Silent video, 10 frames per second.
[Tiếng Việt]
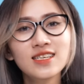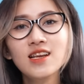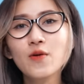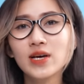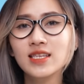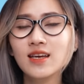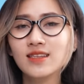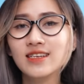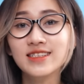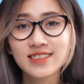Chất lượng hoàn thiện
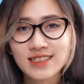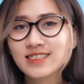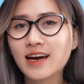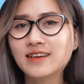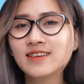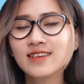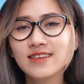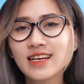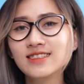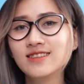thì chắc chắn
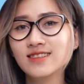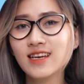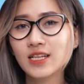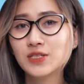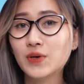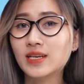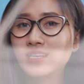đạt chứng nhận chuẩn